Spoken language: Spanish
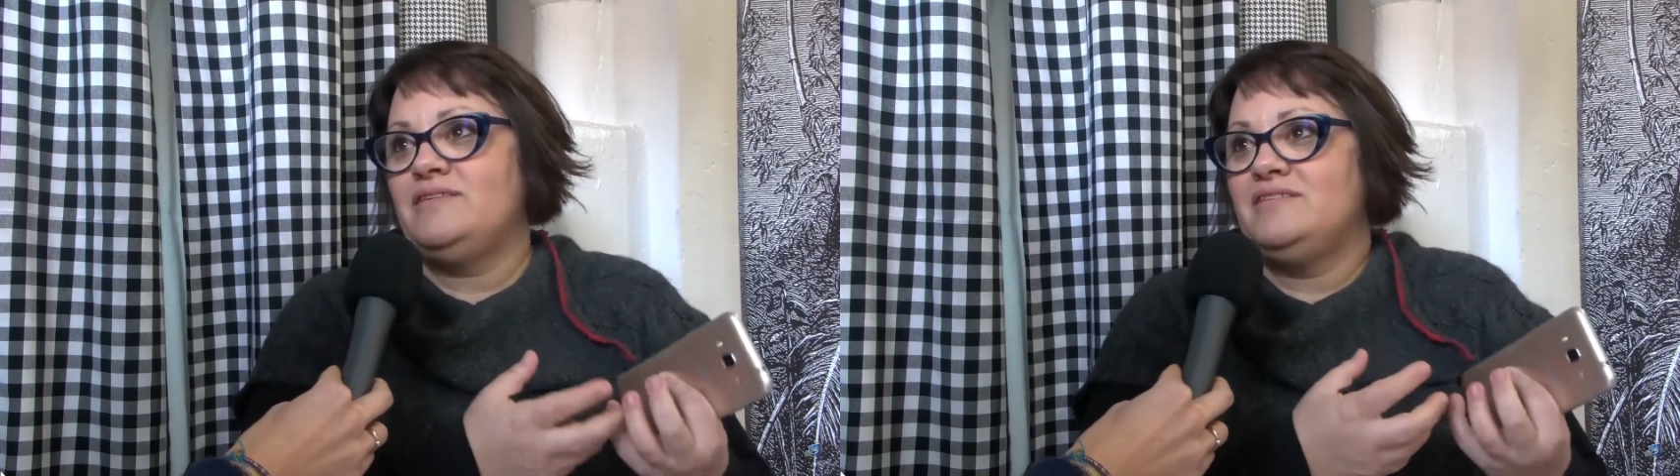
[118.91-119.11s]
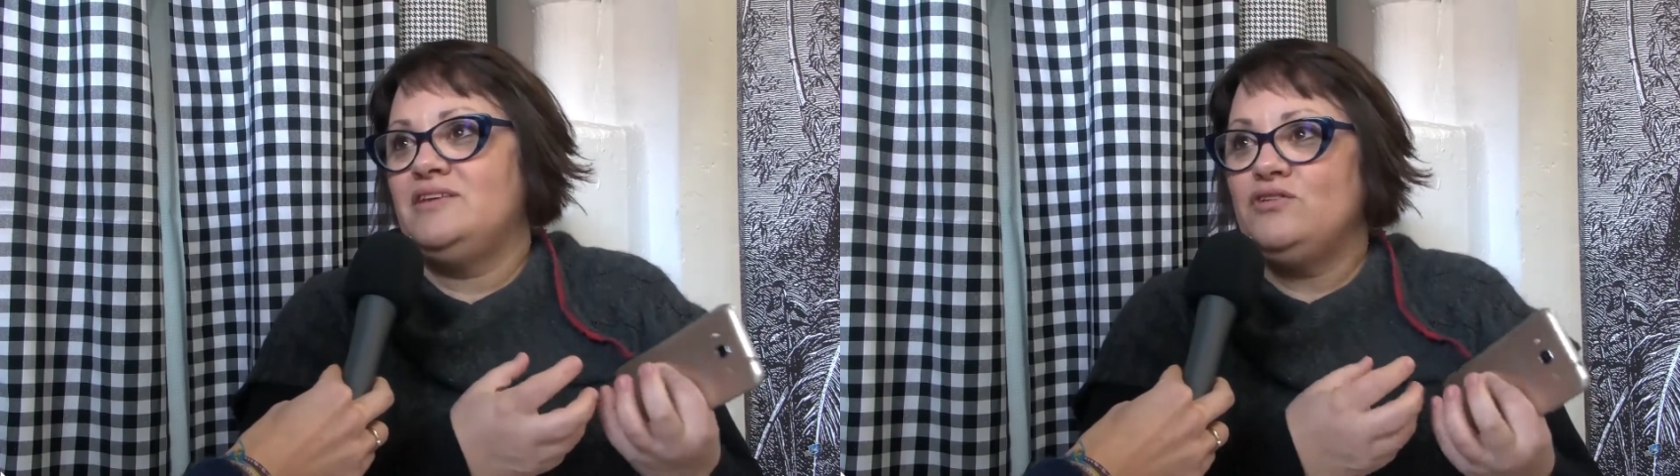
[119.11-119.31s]

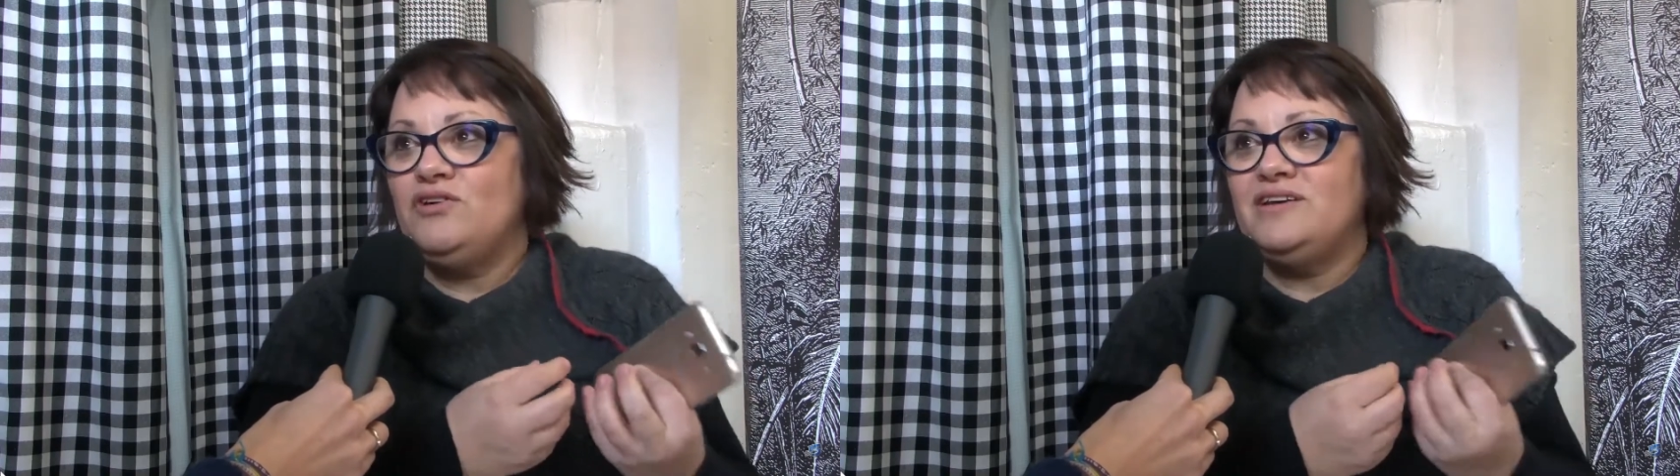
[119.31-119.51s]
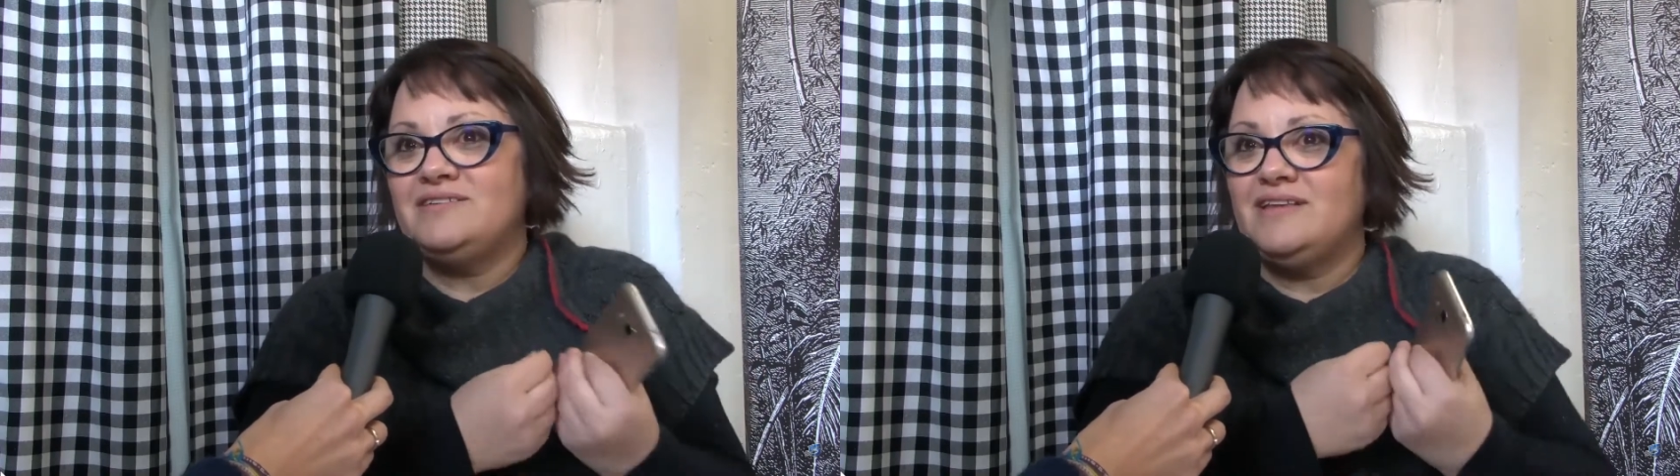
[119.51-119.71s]

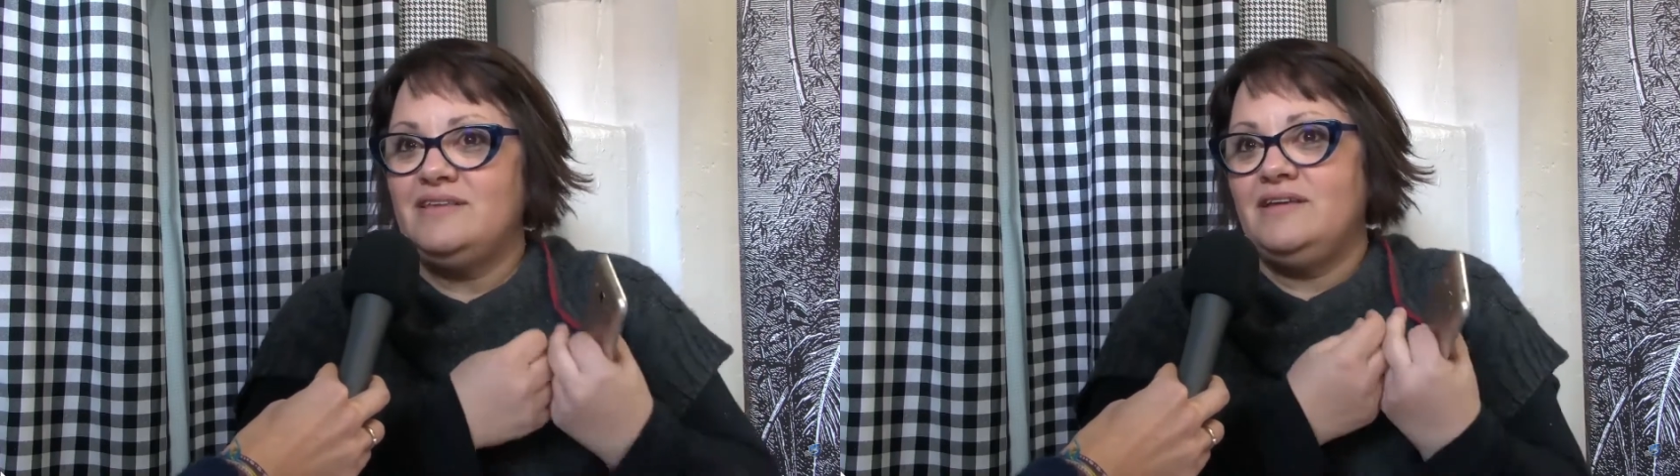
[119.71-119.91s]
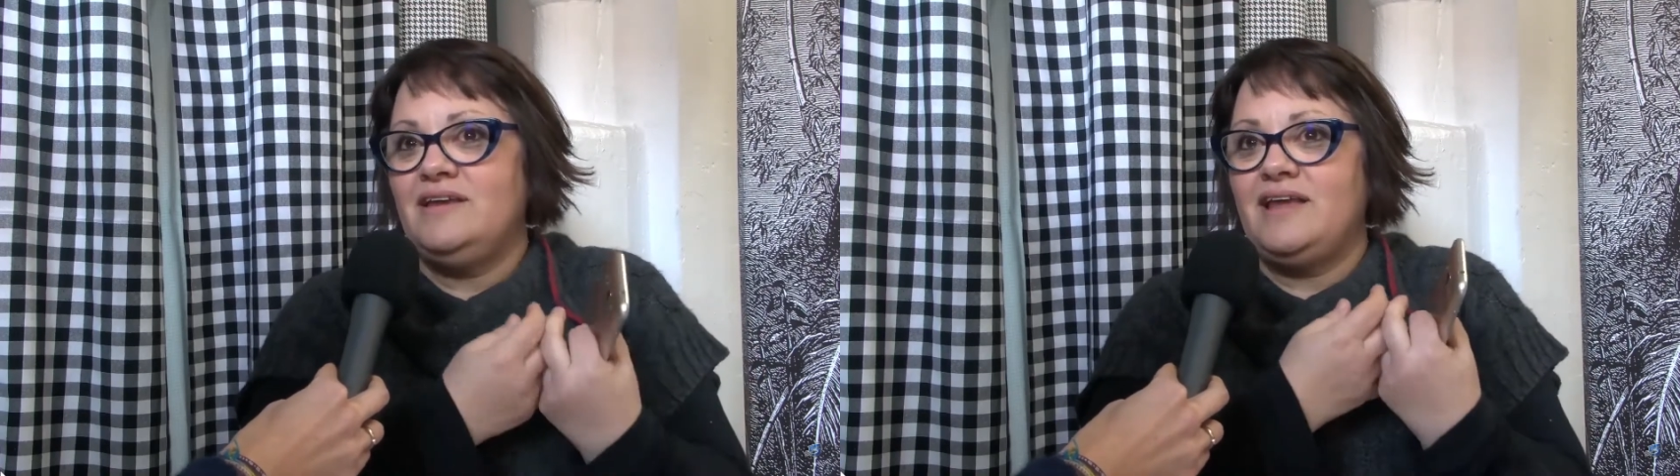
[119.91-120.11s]
sino es que
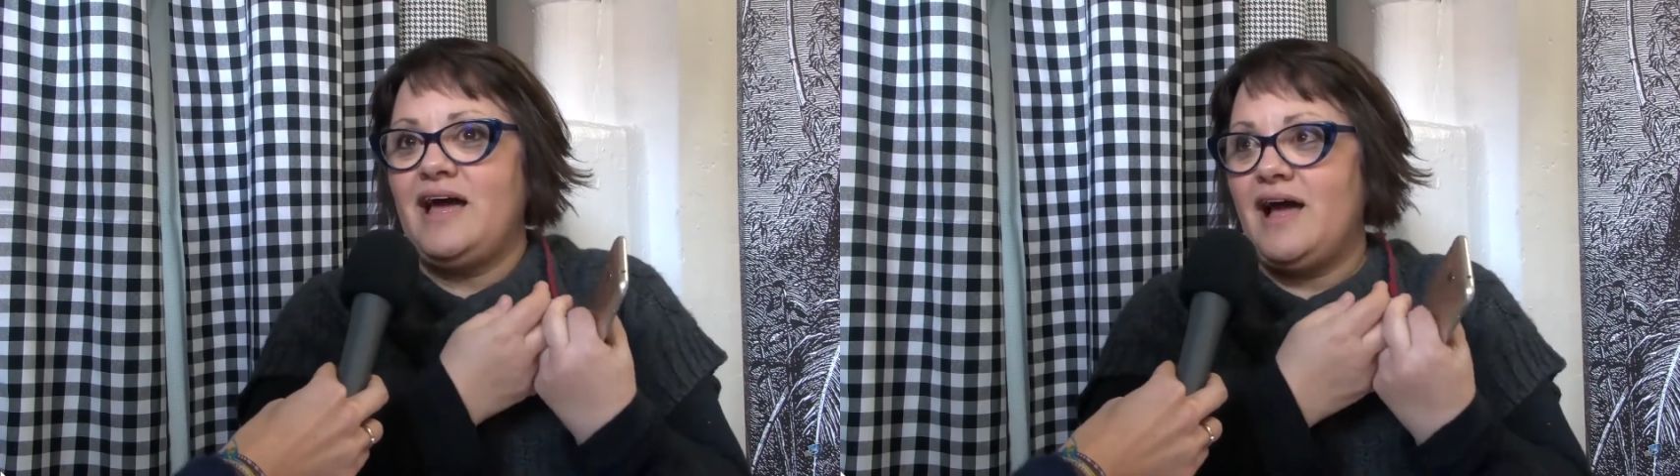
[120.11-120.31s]
tienen